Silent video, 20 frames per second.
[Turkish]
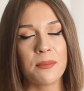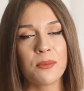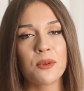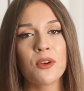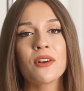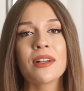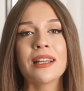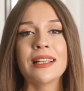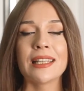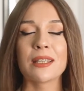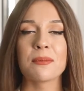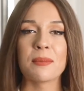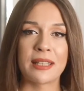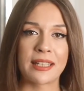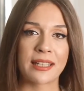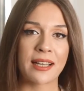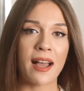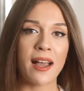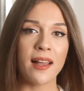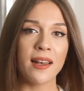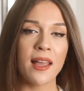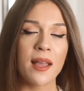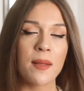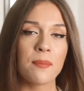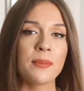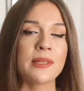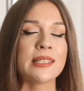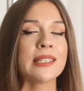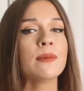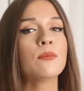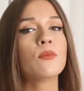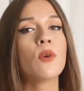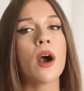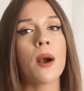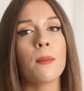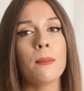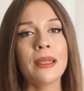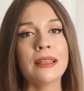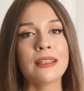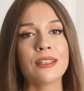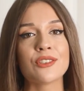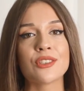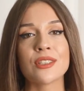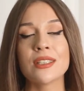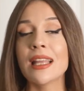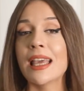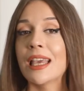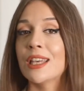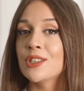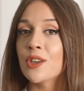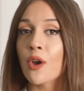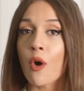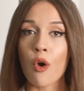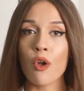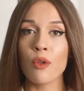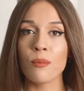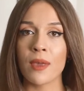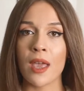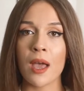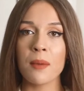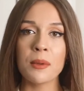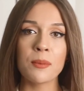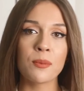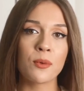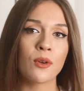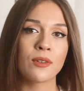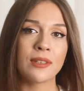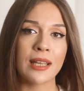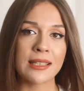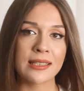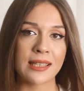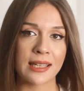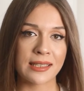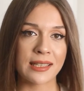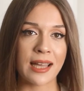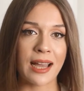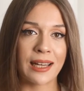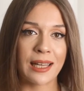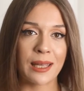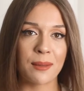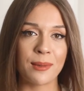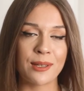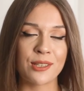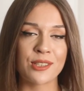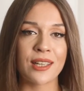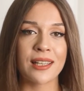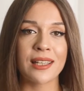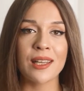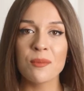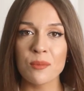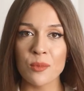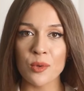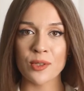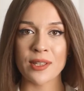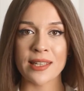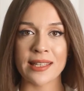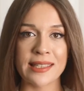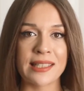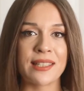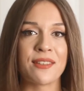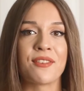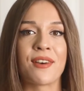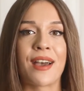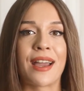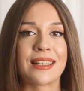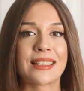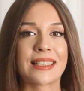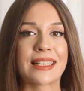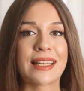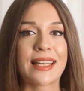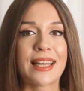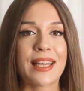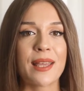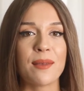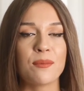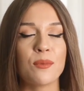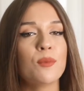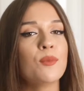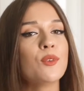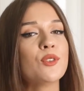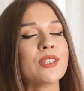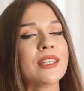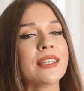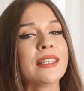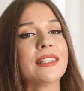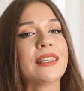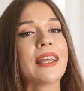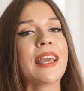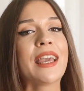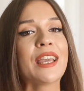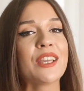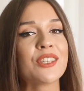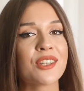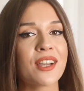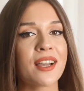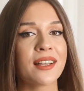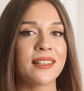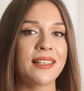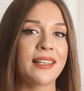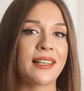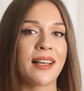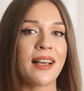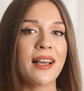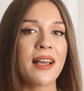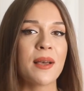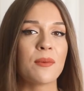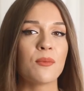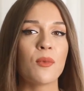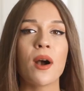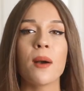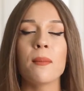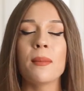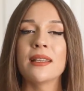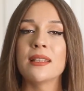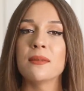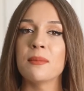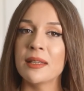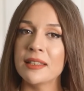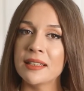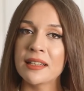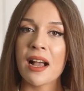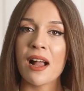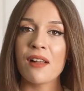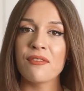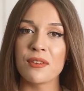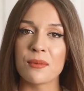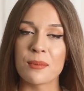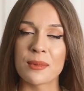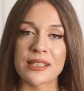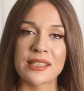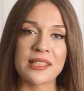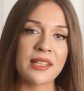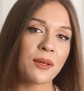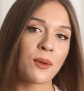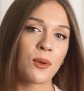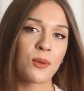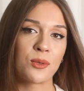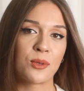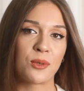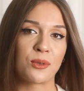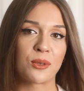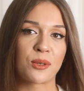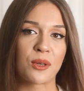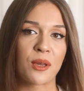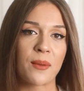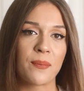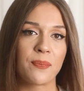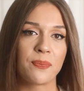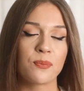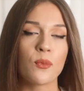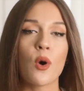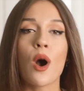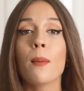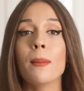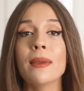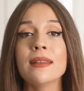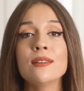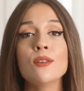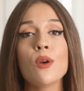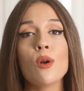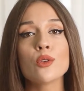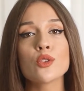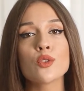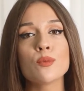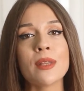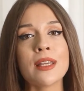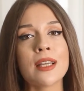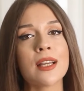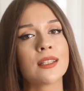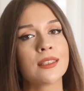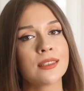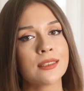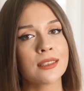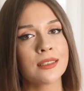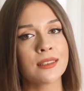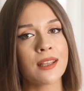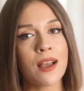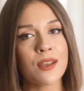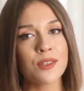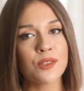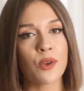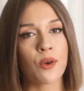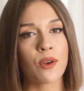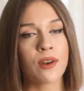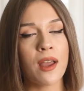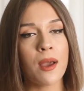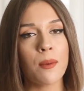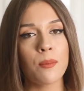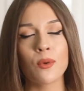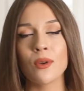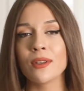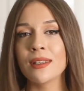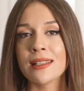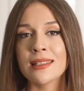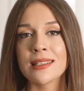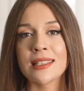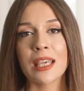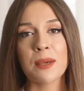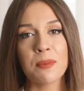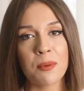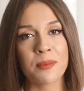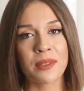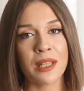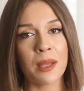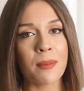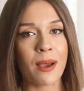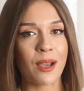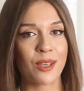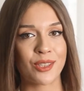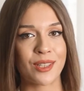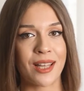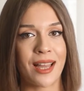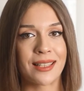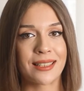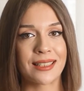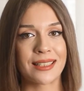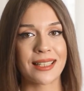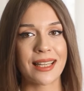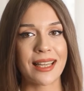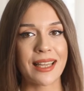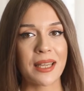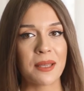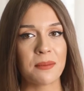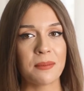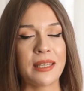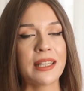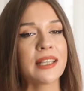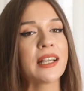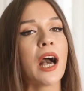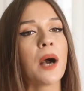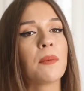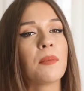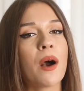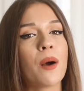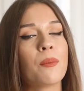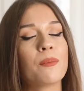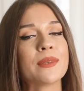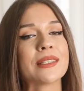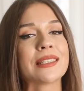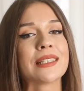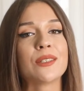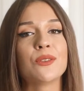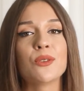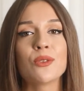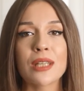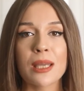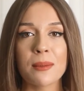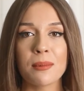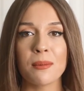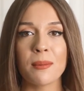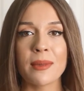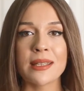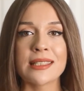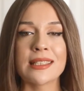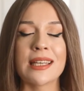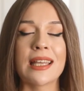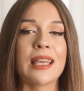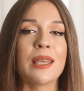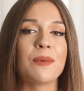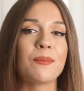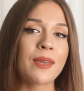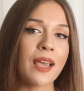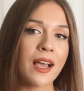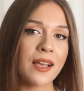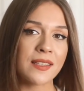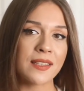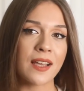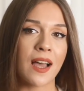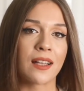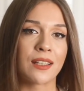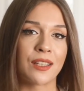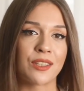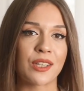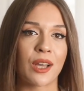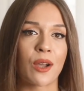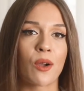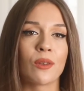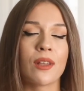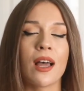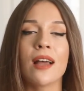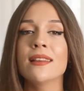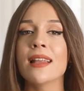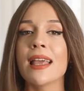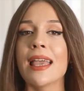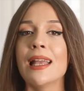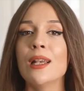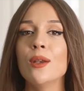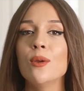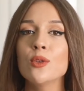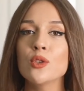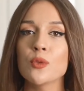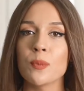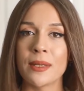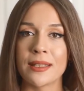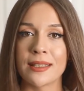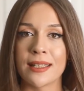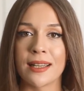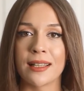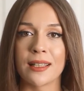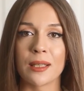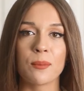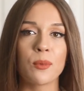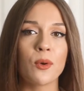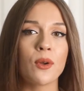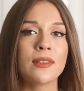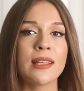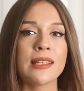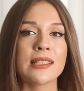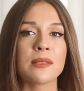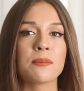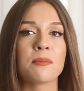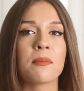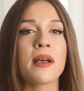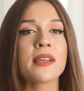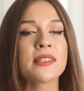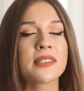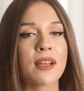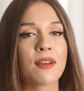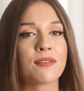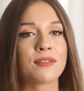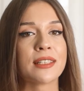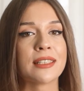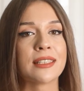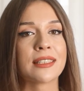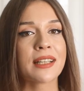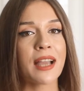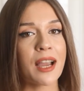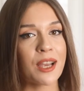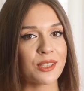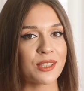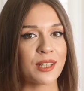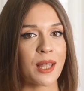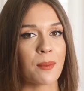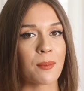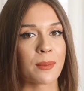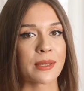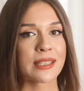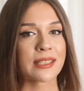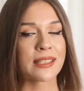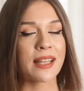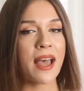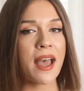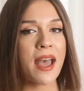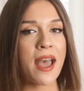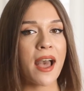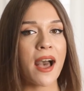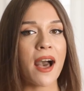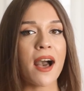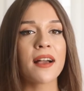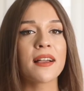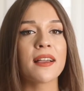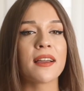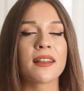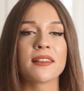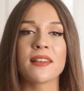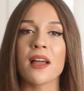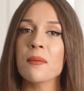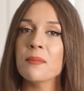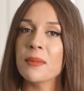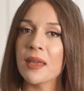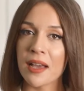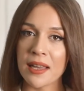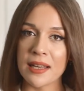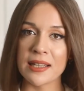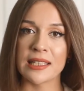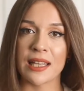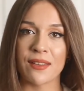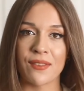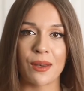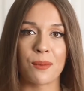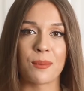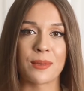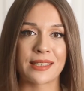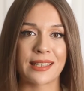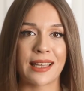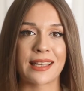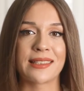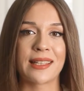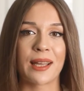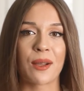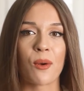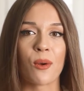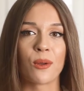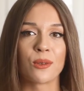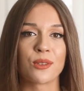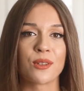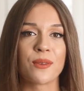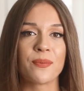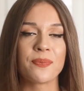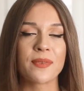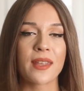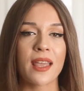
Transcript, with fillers: Proklinik Medikal bize Muhammed için eşi olmayan bir protez tasarlayabileceğinin müjdesini verdi. Bu müjdenin heyecanıyla Muhammed'i medikal firmasına götürdük. Muhammed'in ölçümleri alındıktan sonra protezin yapımına başlandı. Minik ahbabımızın yürüyebilmesine imkan sağlayacak olan 53 bin liralık protezin masraflarının karşılanmasına Ankara'dan bir hayırseverimiz destek oldu.